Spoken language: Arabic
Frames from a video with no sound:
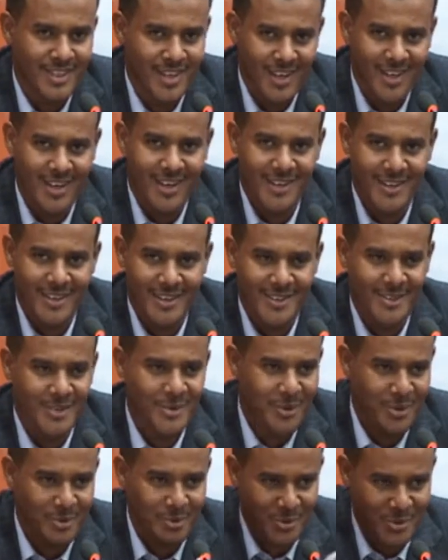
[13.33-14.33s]
الان يعني
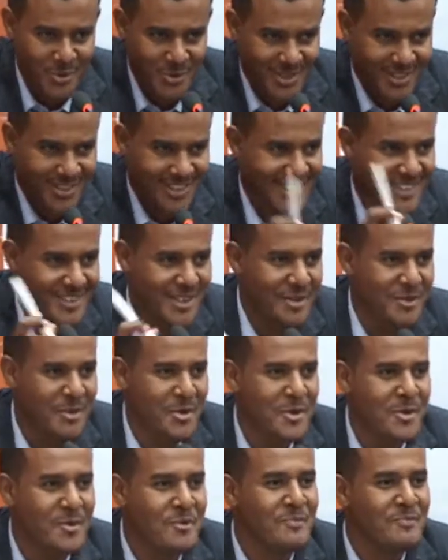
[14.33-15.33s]
هو موجود عندنا قدامكم